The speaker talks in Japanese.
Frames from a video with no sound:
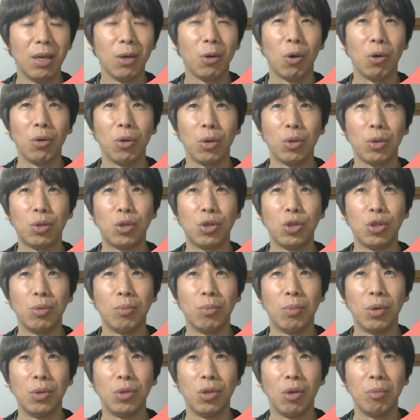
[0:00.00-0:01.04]
この注
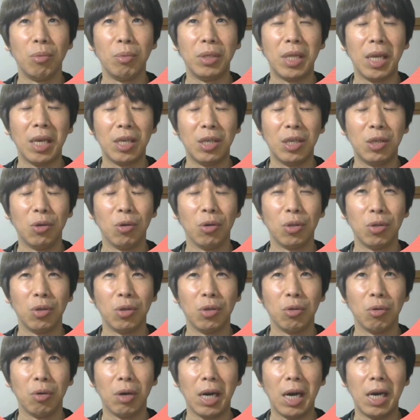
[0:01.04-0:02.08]
文のみ適用と
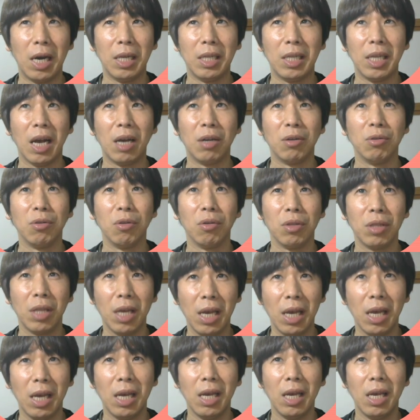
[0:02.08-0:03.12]
いうのが書いてあるの
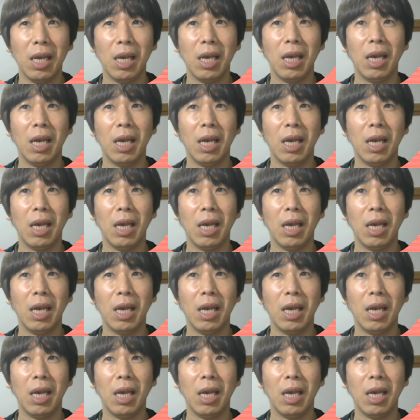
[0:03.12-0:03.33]
で、